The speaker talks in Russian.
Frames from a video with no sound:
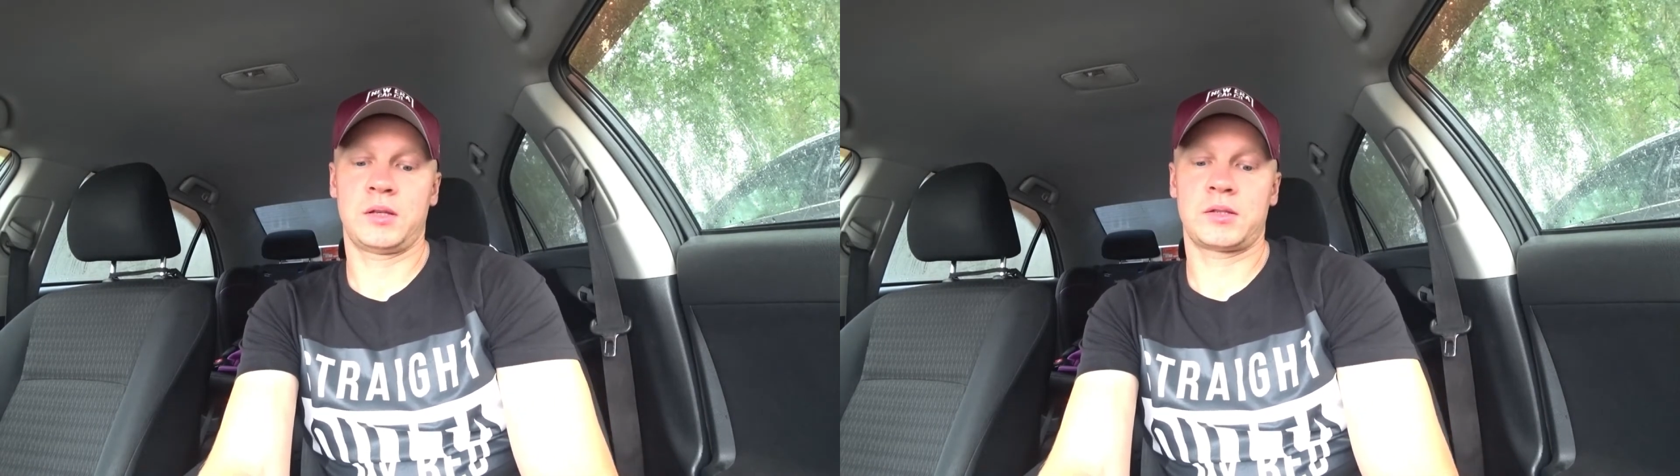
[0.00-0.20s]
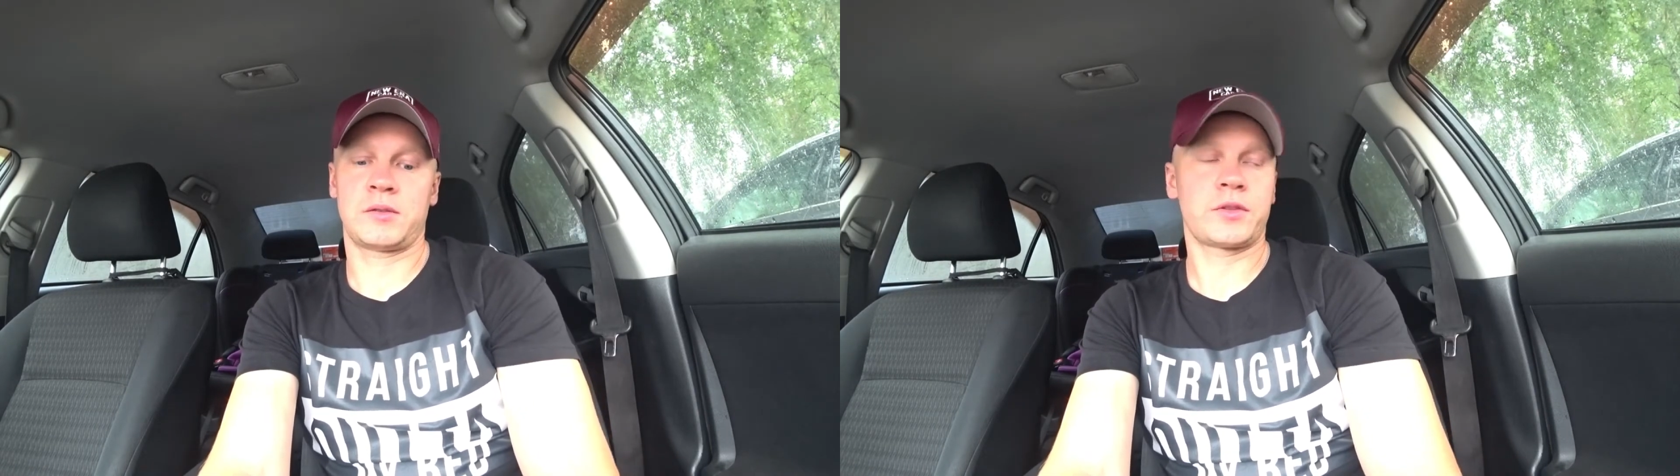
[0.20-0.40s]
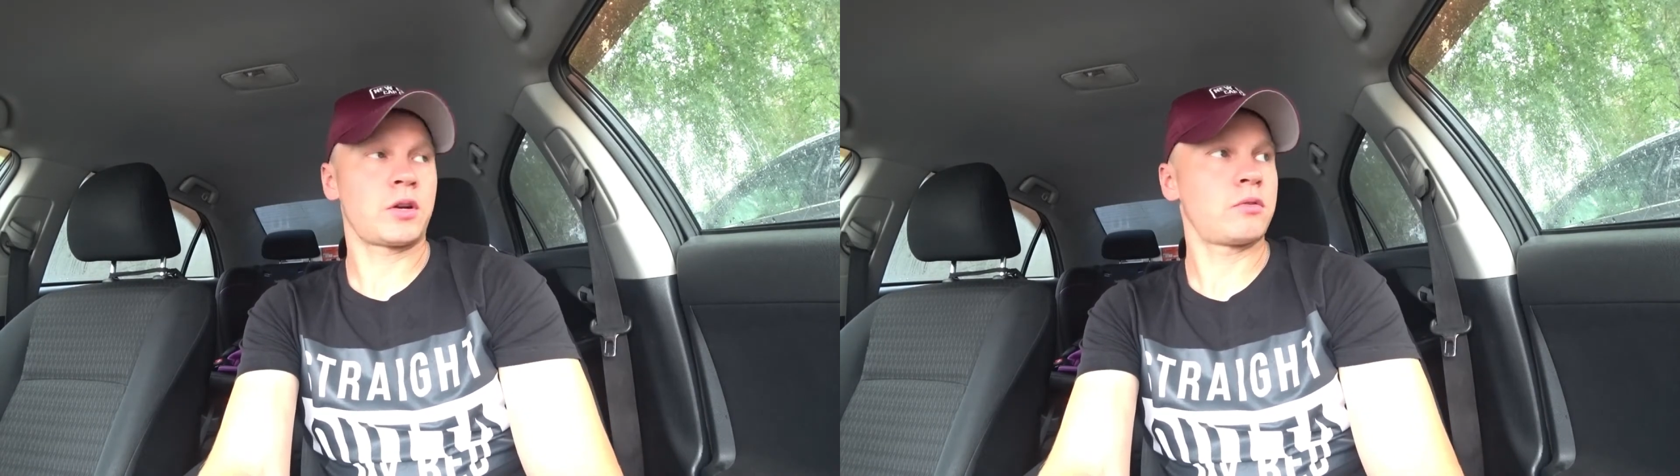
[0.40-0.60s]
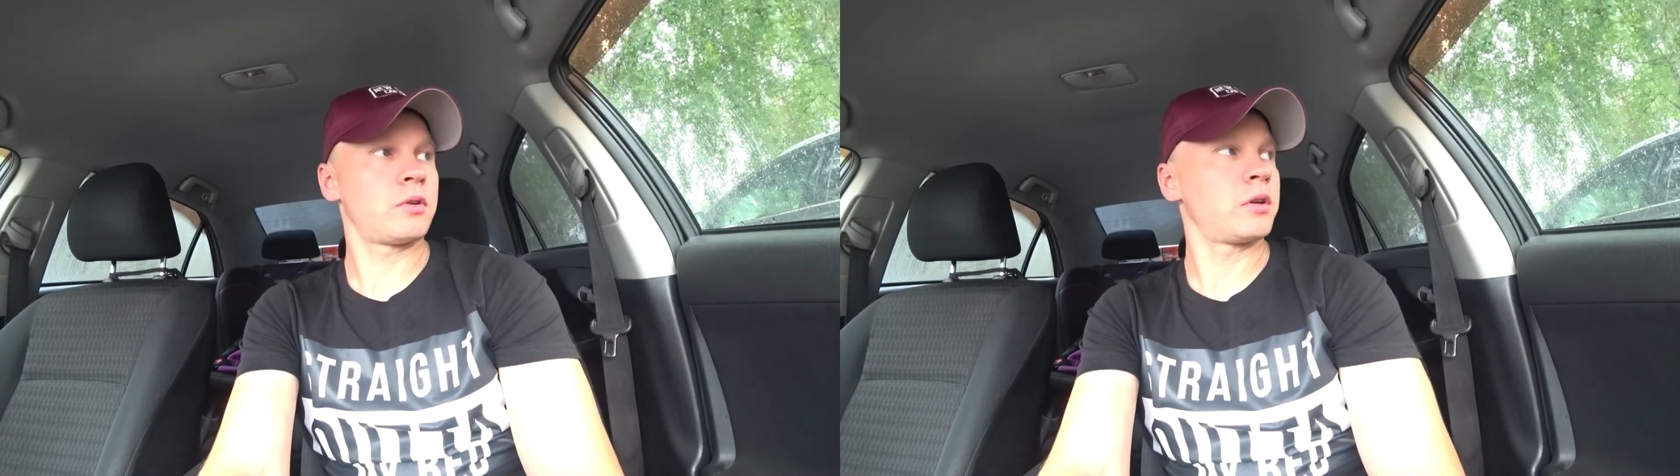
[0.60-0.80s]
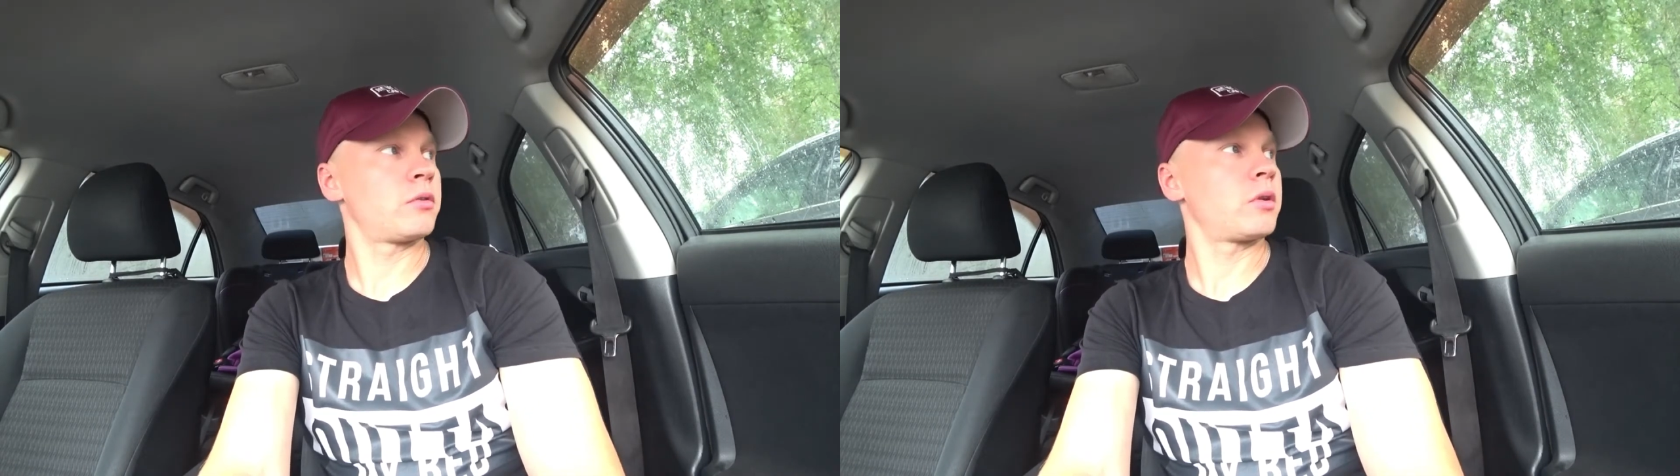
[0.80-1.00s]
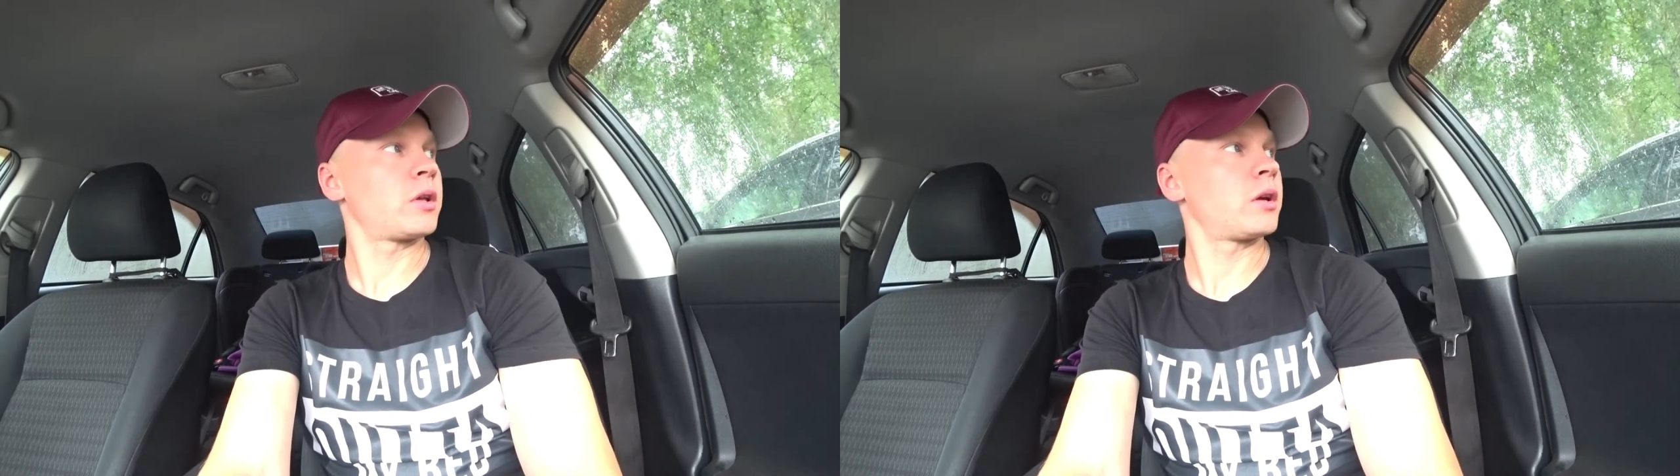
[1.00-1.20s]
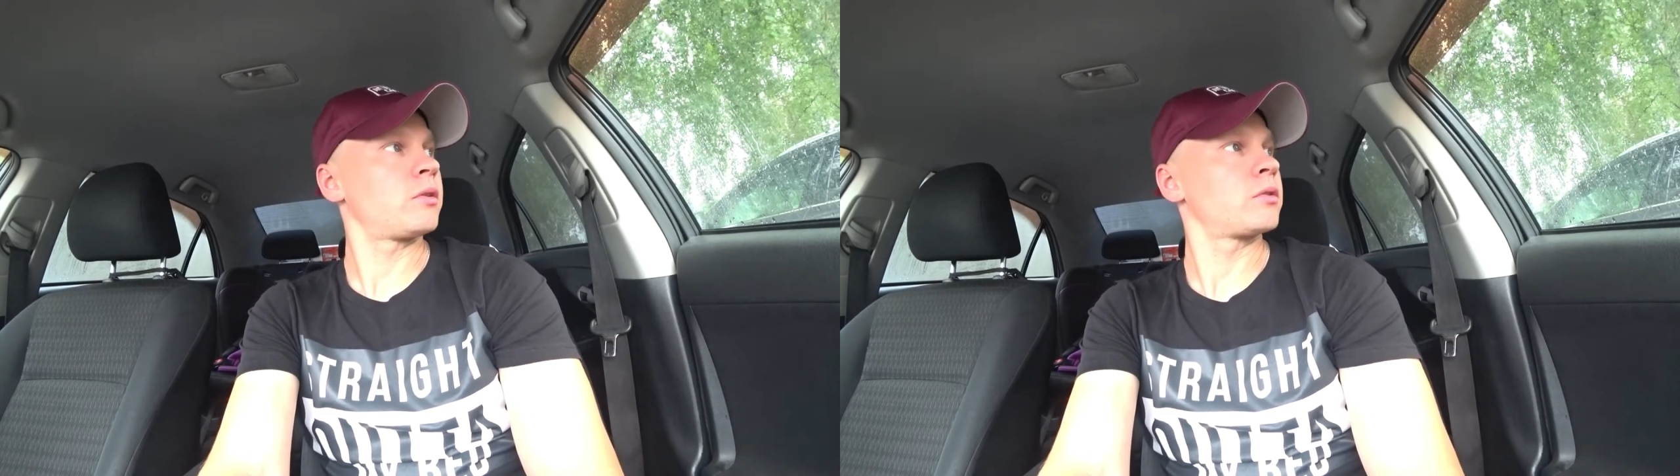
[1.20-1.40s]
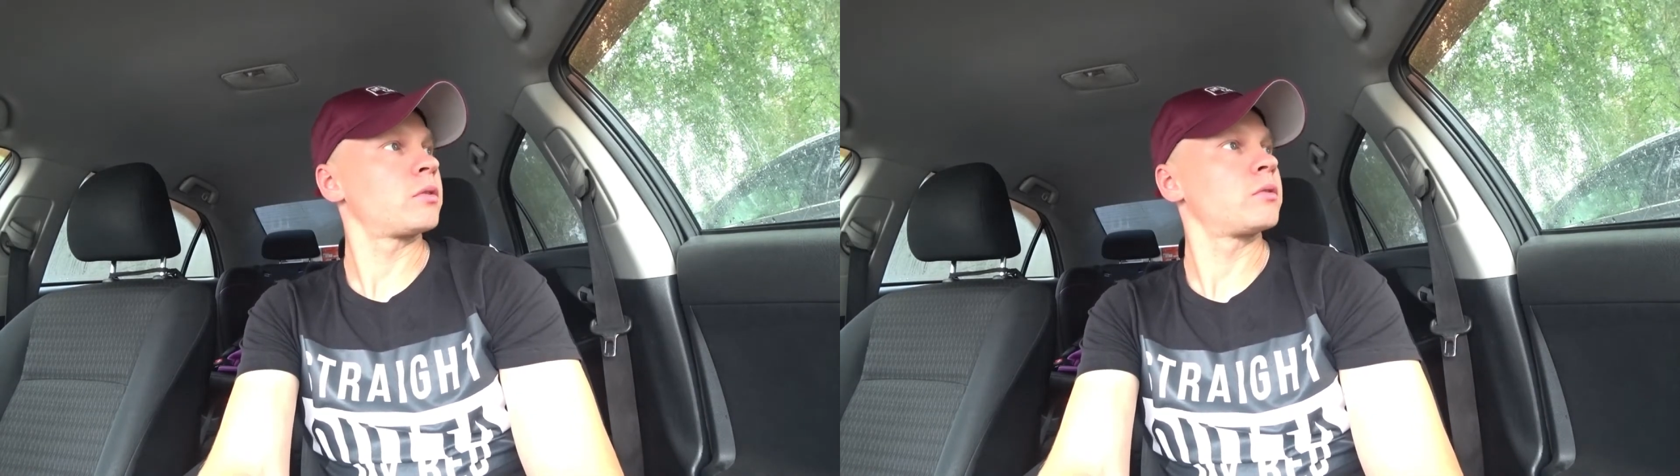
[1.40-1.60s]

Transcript: со 2 июля я вот